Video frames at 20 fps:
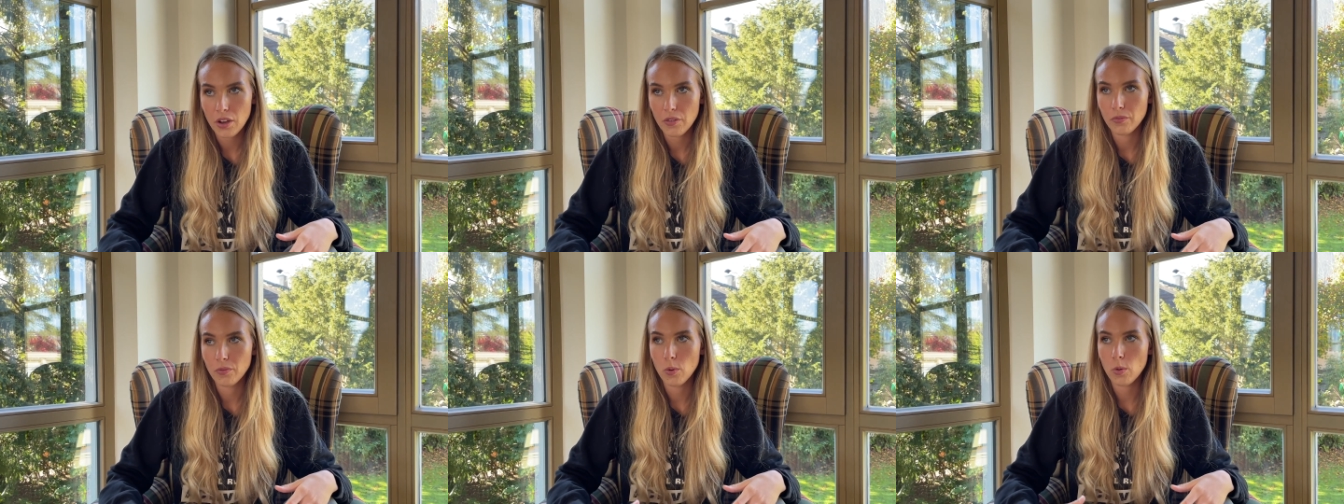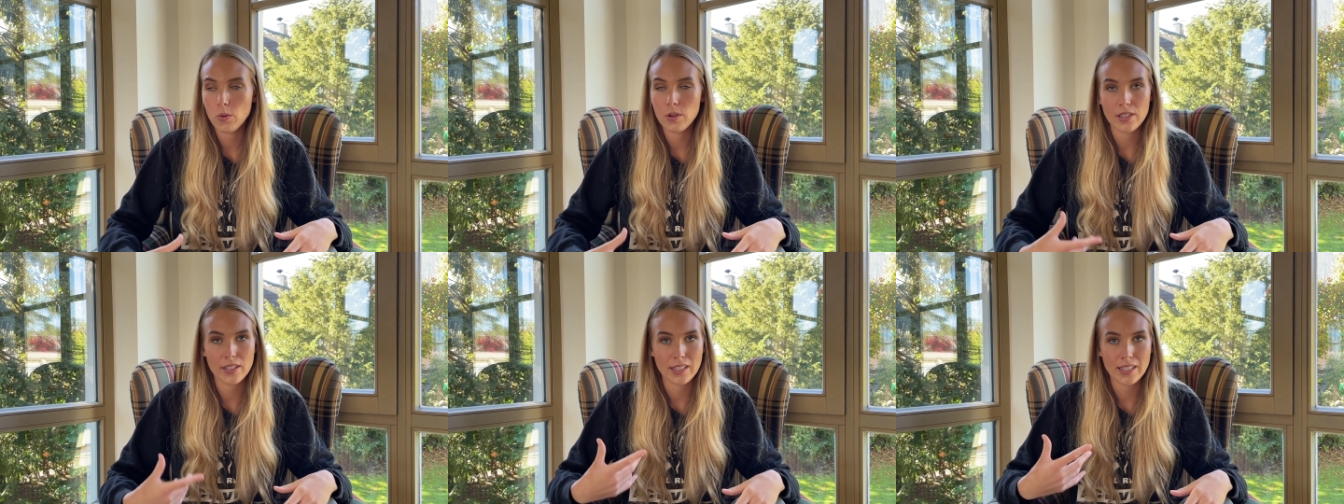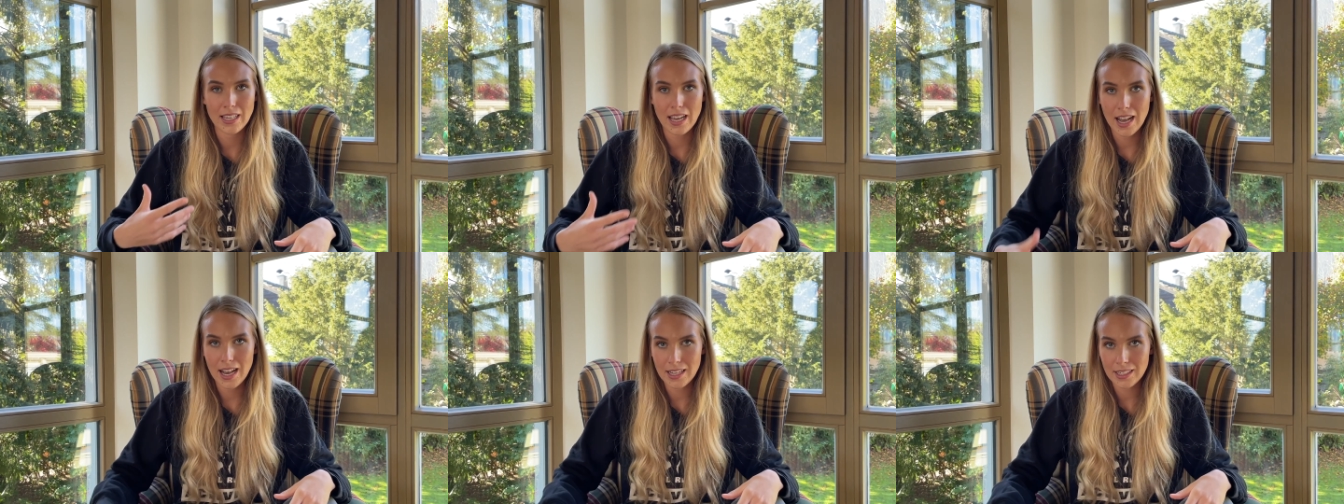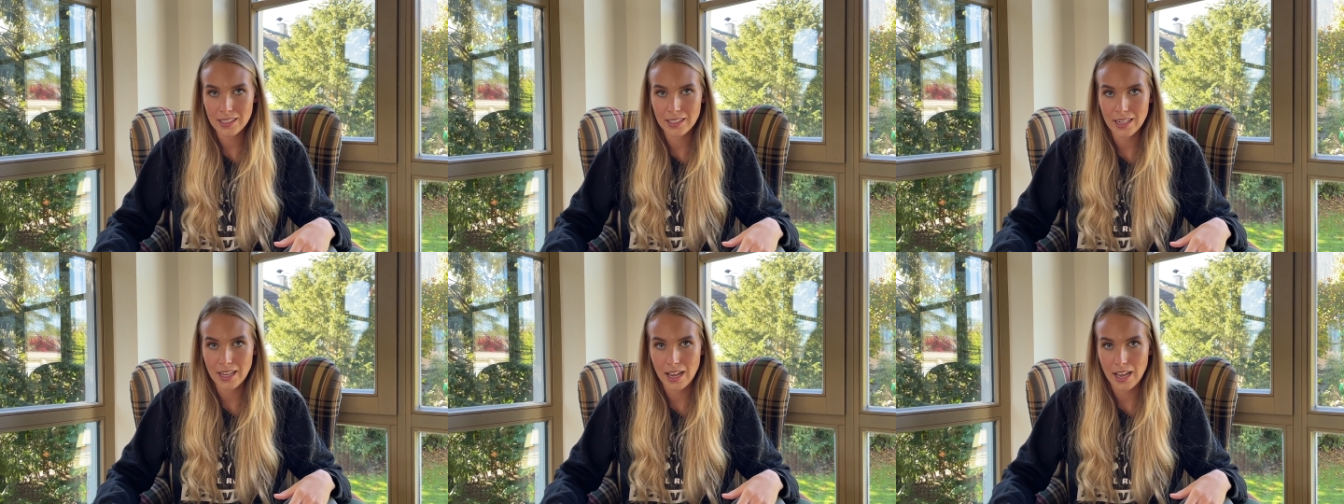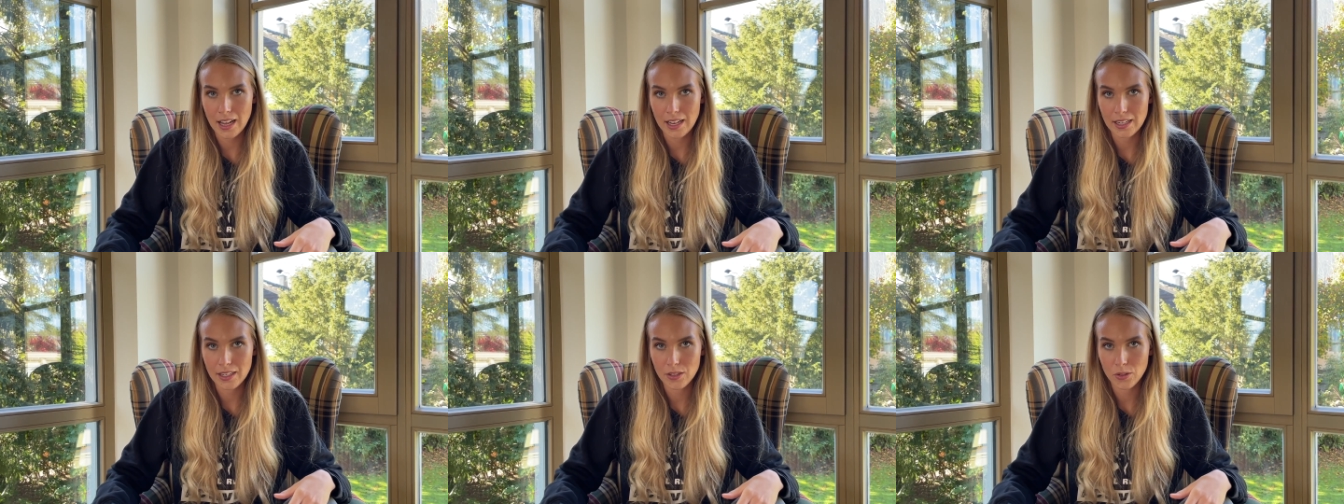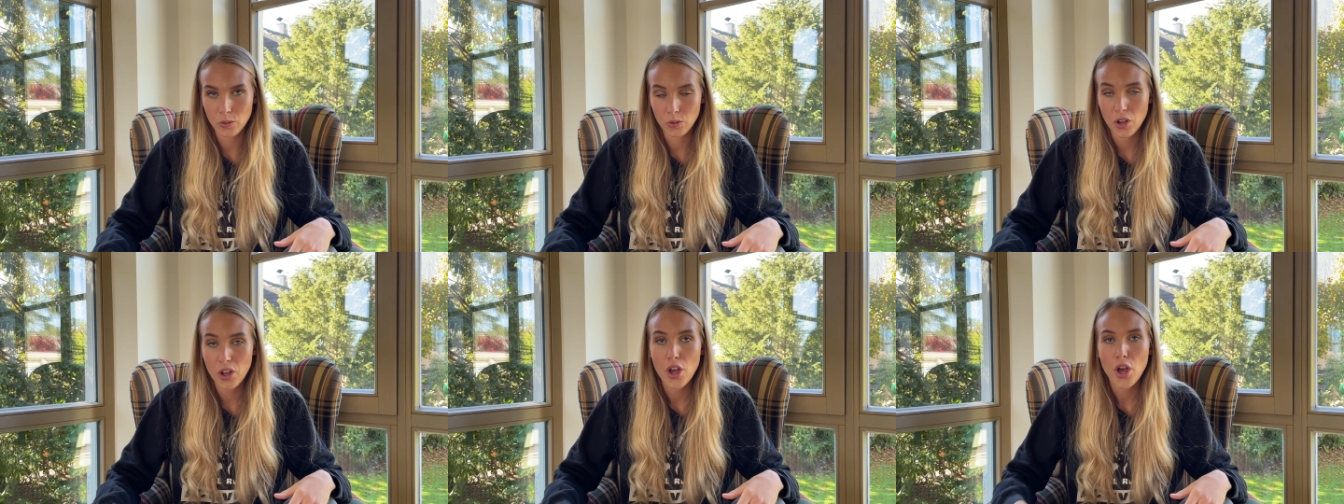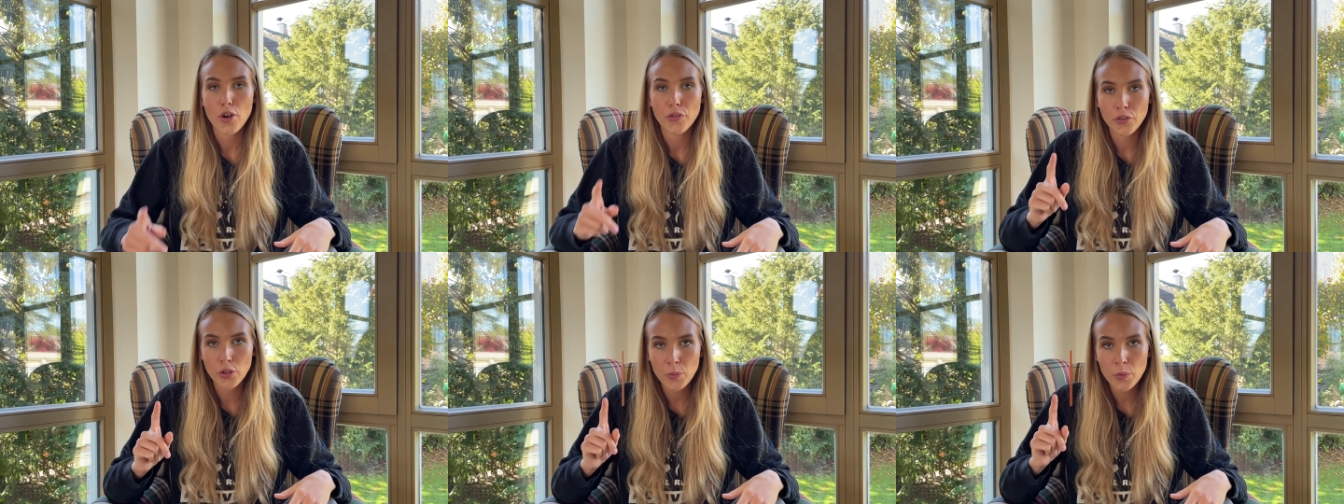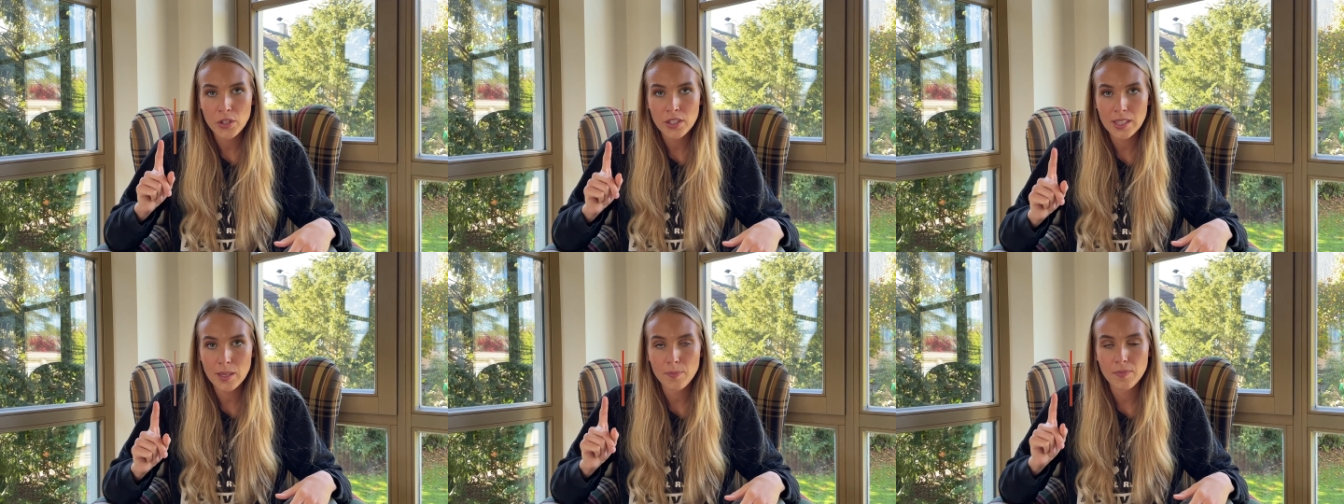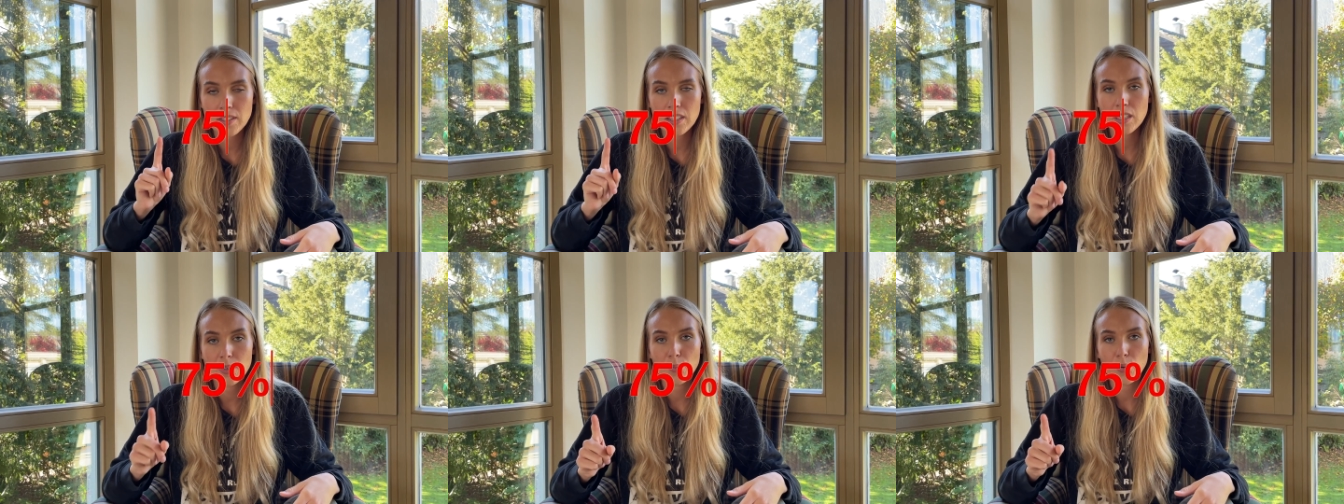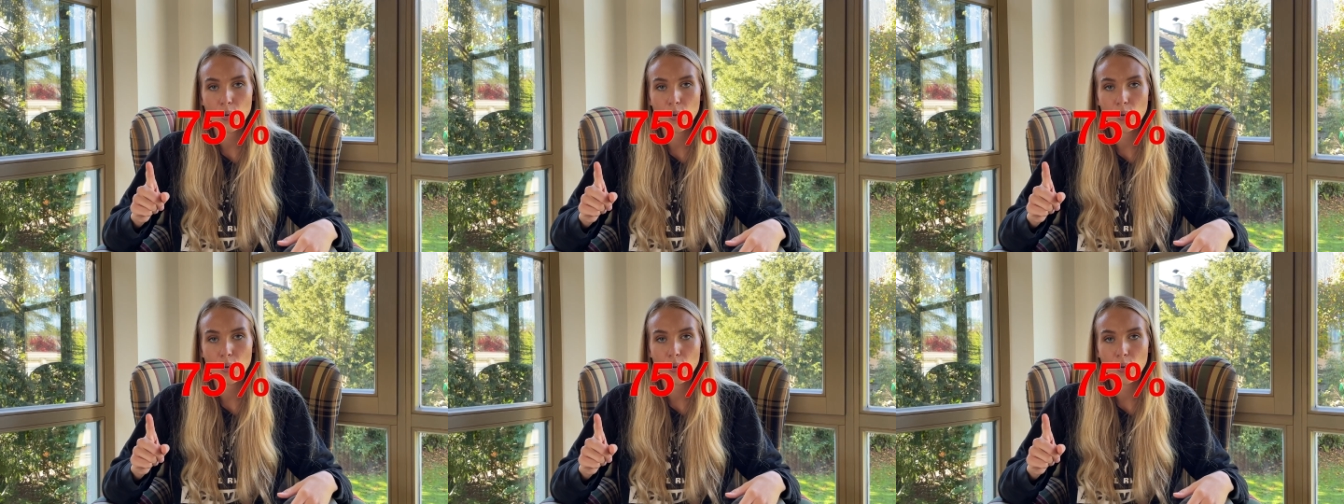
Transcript: Wo ist die Artenerhaltung? 75